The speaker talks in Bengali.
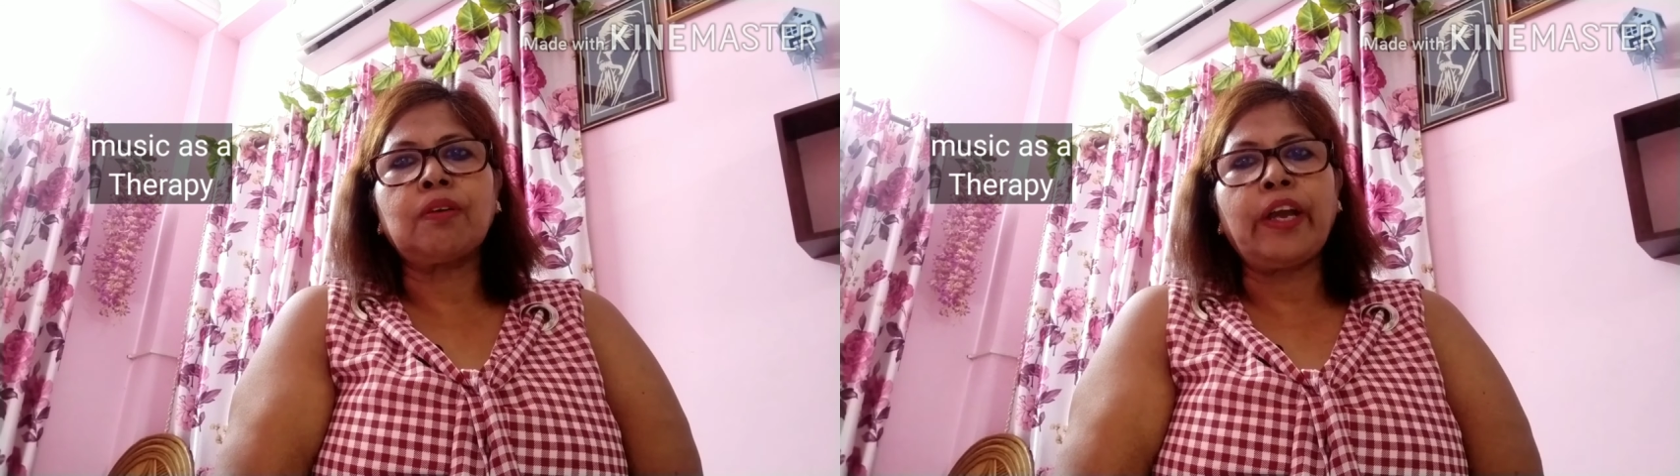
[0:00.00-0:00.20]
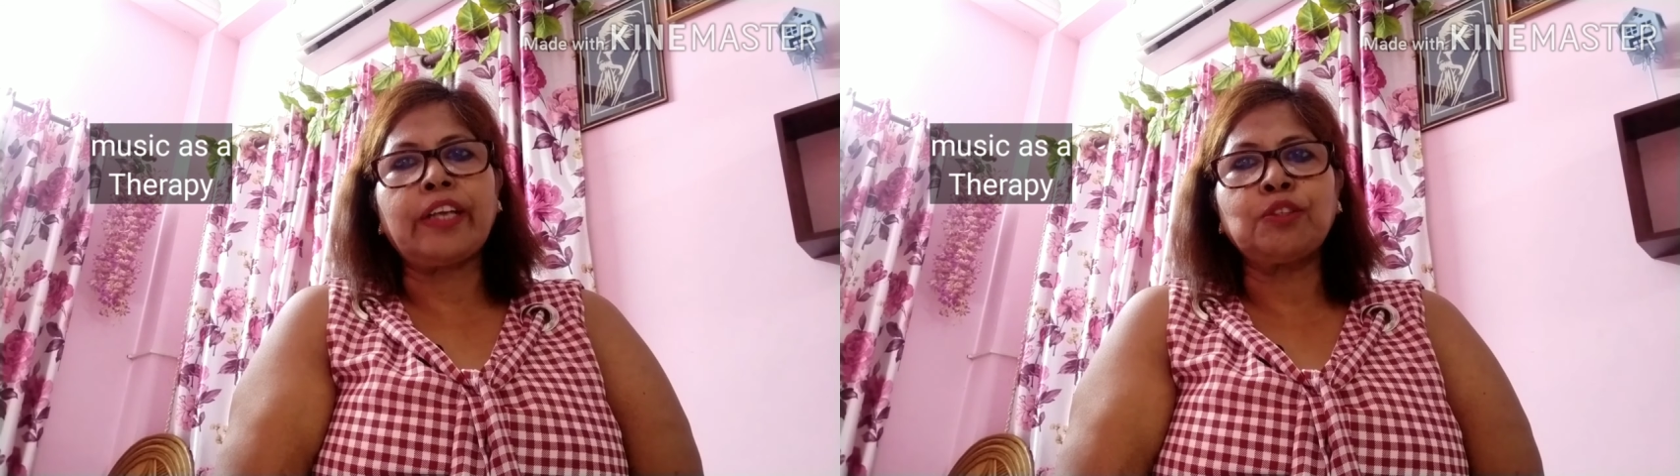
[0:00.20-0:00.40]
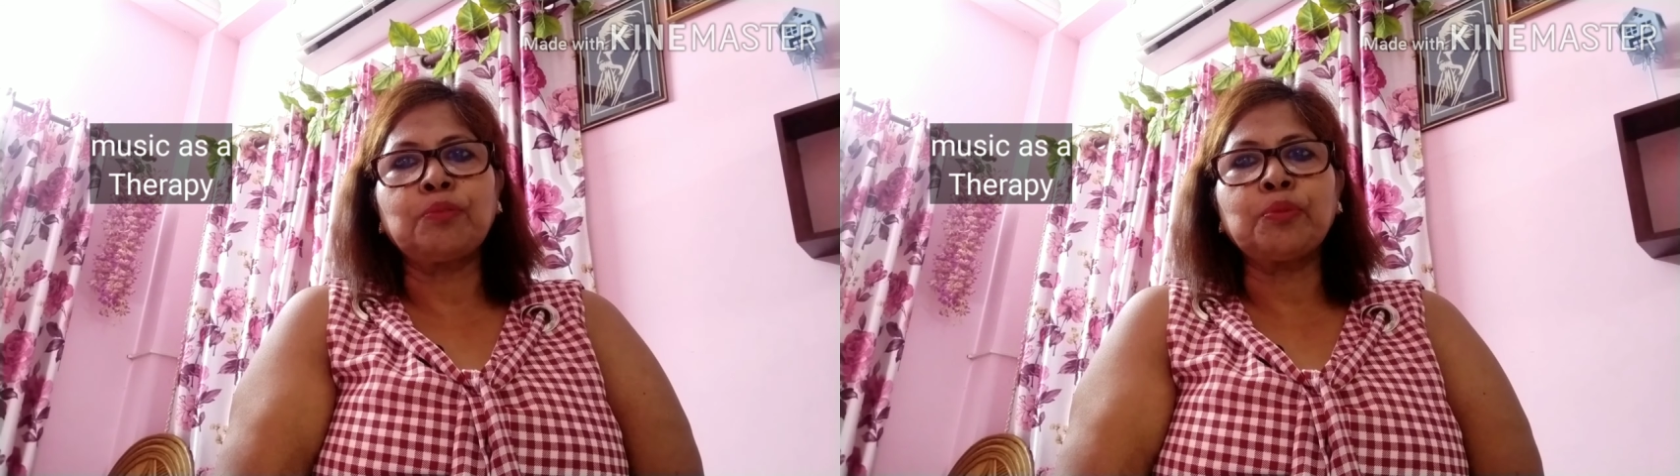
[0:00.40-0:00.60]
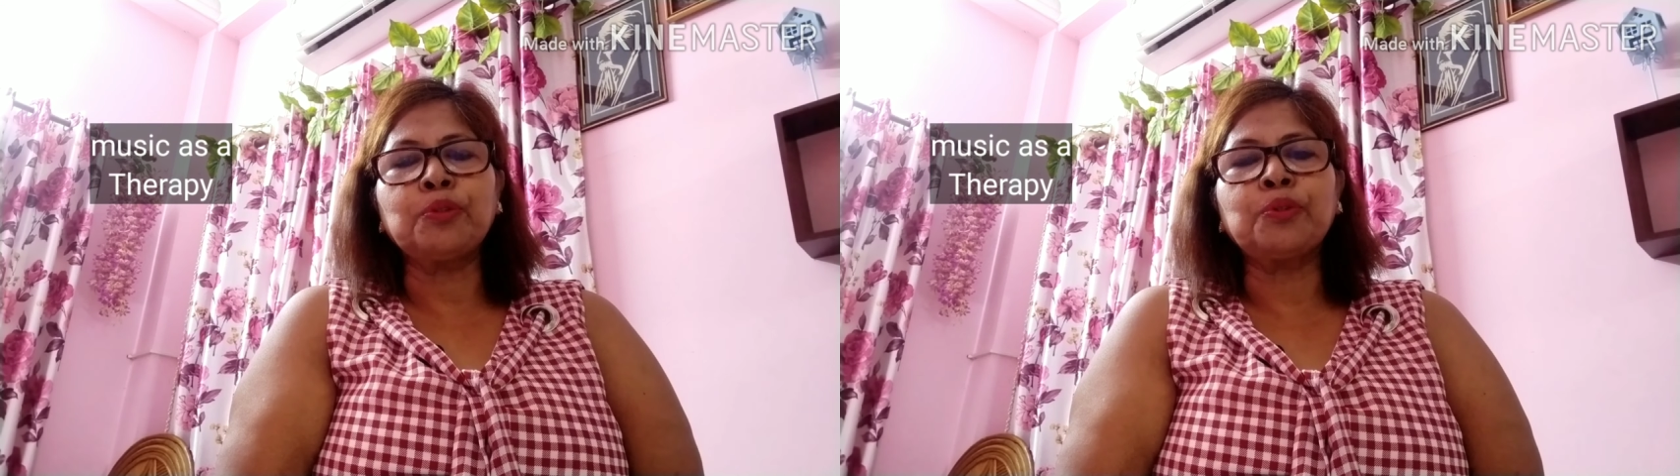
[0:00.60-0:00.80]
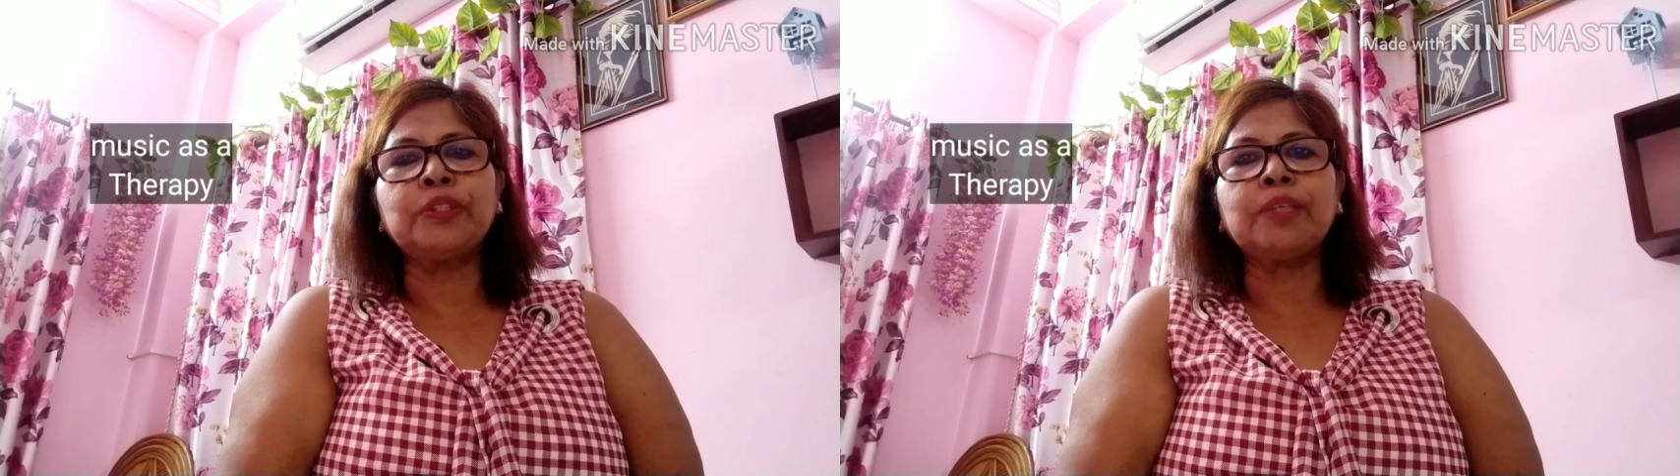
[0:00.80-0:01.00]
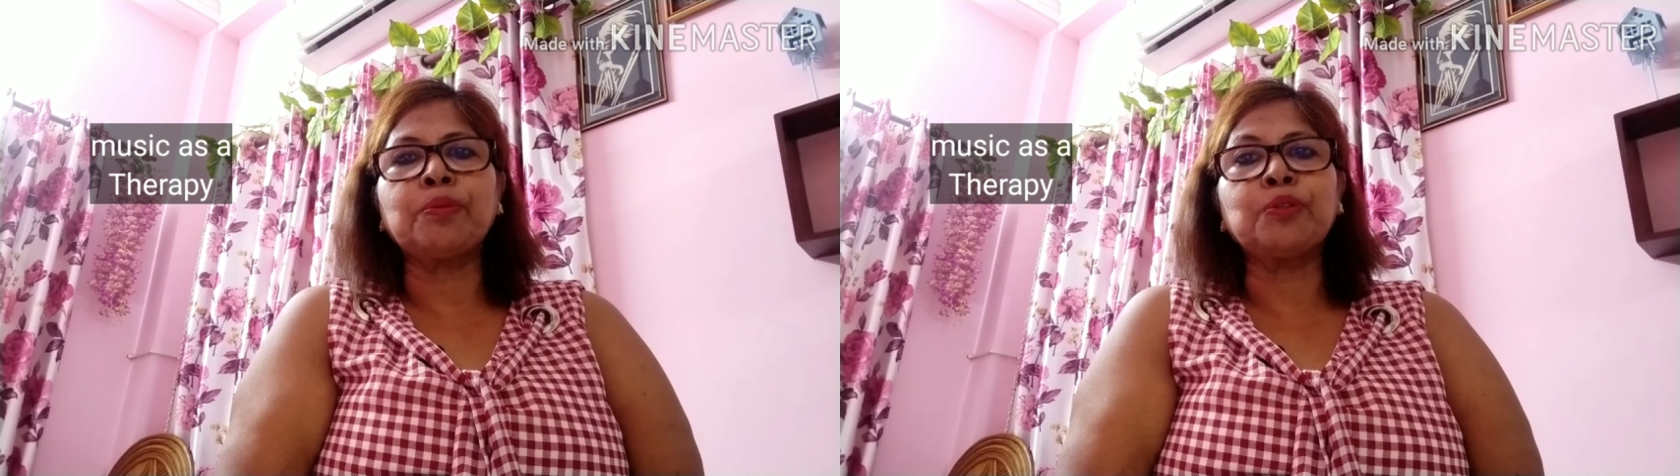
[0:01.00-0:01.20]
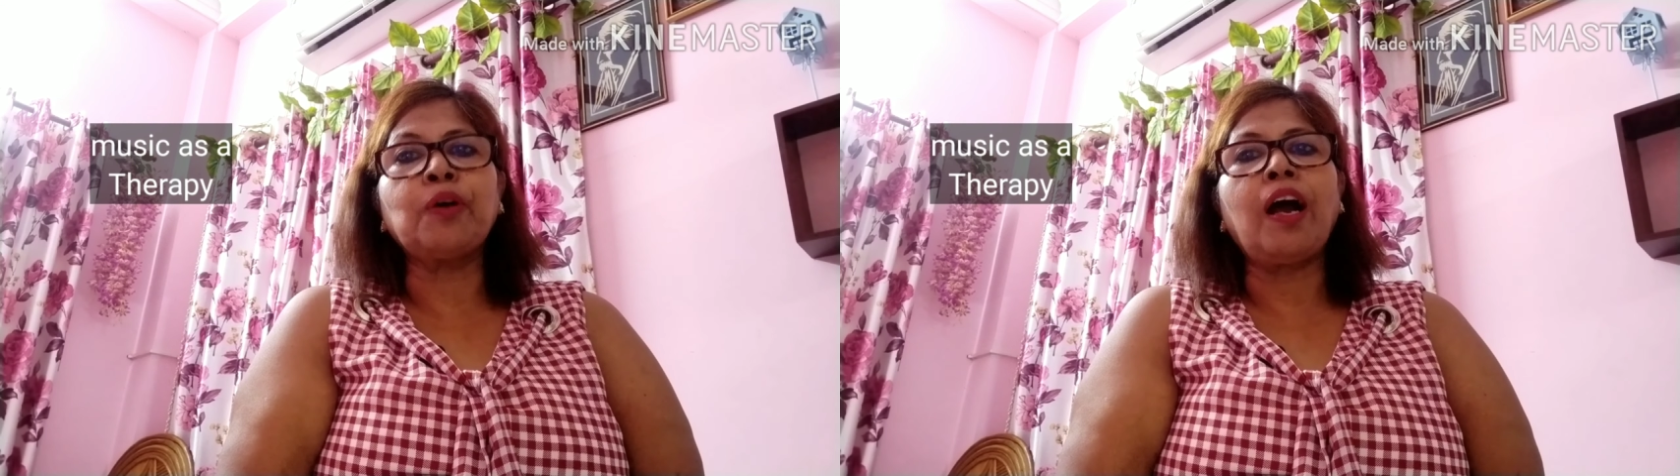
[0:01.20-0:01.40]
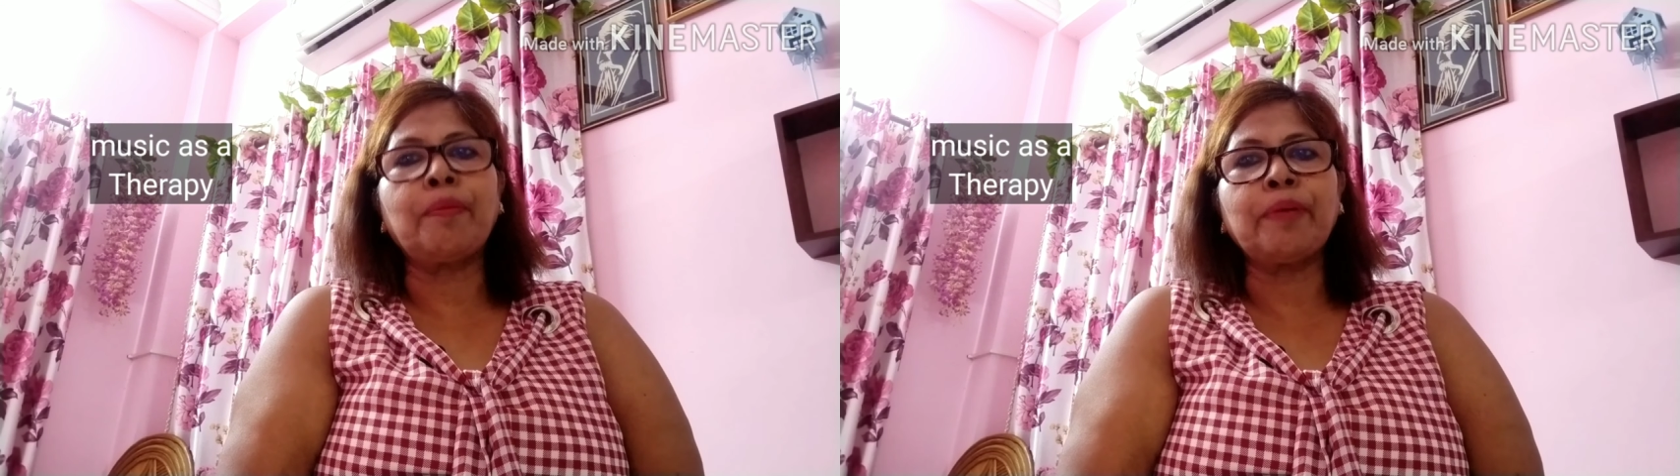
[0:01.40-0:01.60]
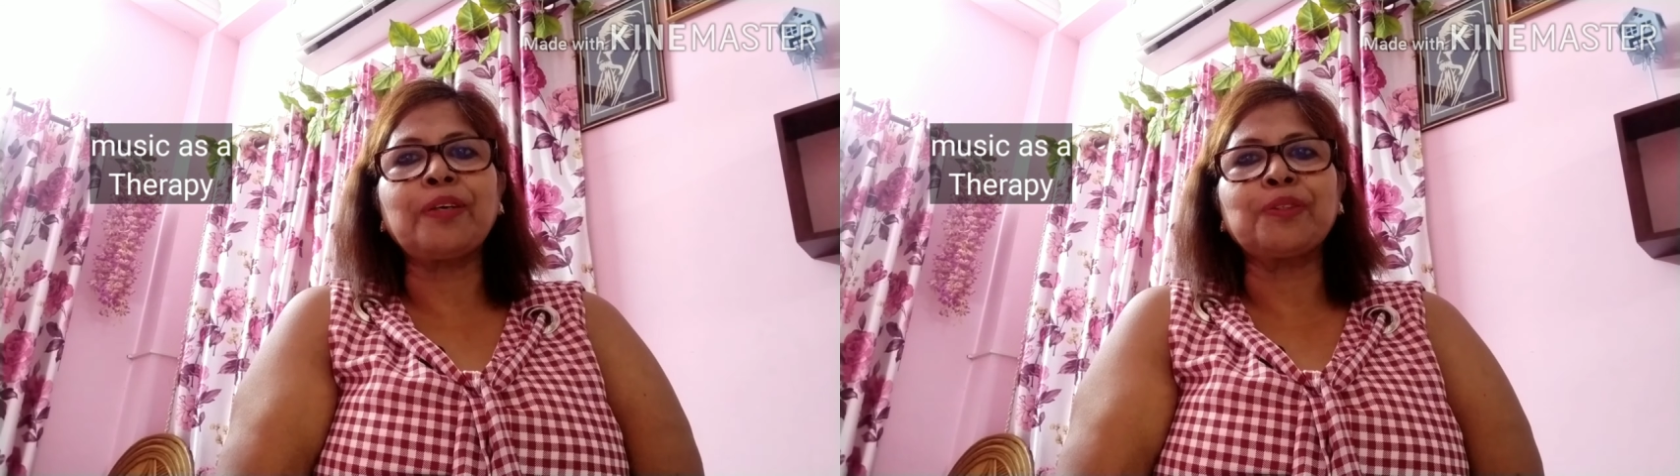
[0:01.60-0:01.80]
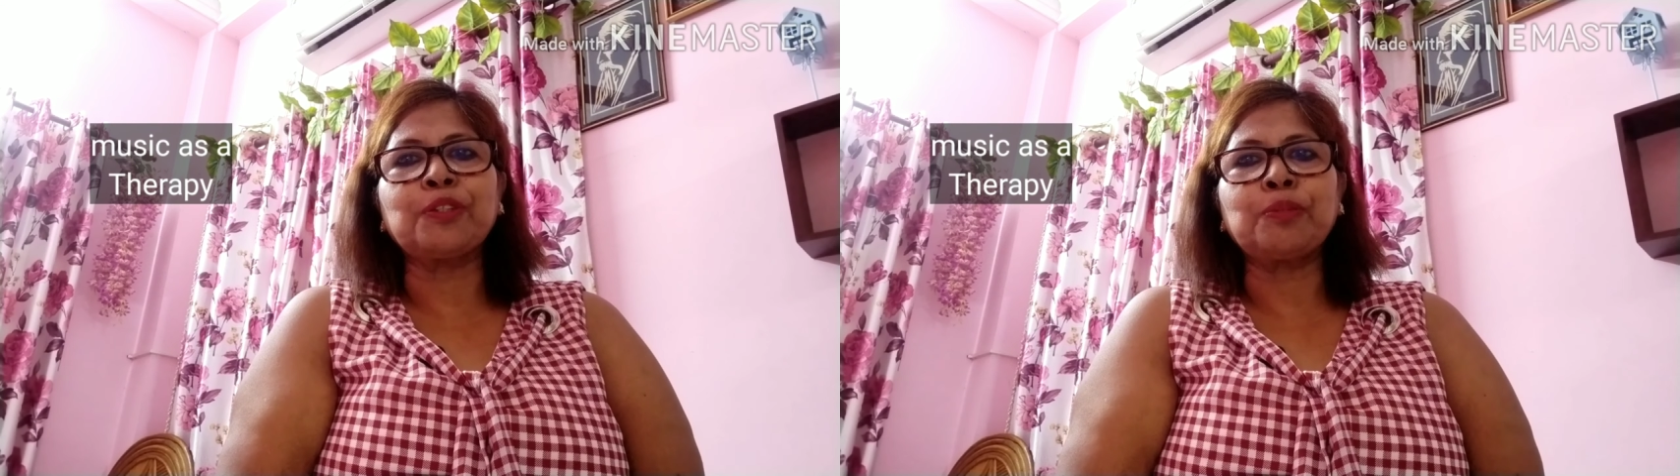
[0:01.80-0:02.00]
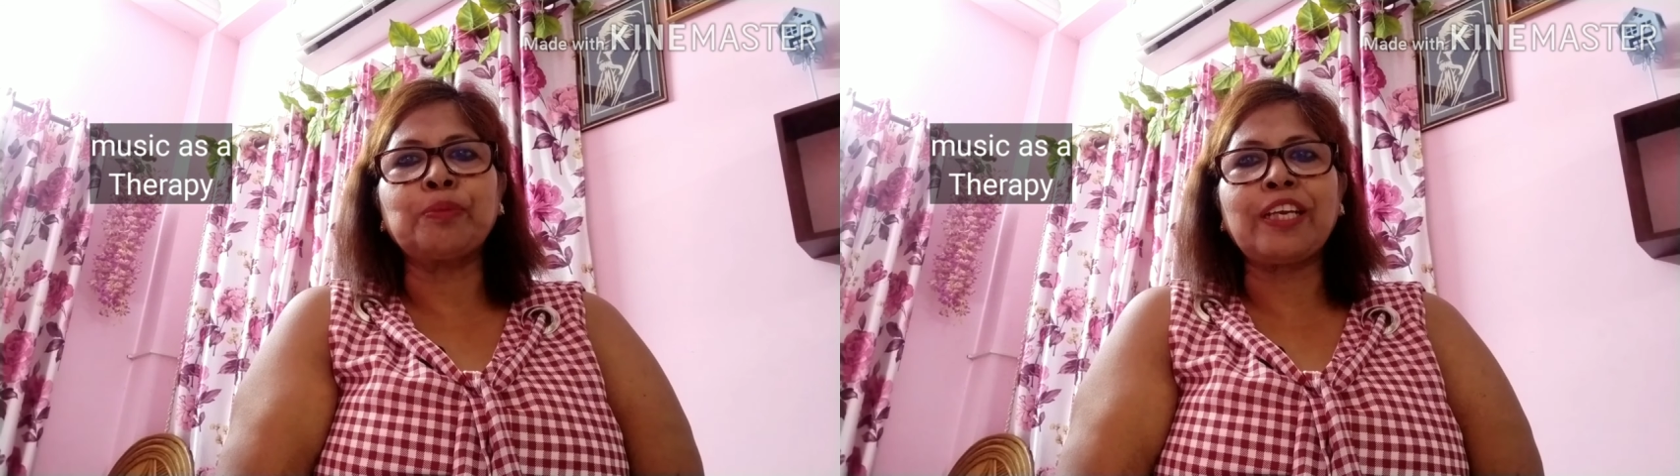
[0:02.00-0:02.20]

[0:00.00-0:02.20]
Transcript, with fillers: কয়েকজন বন্ধু যেই বন্ধু আমাকে অন্তত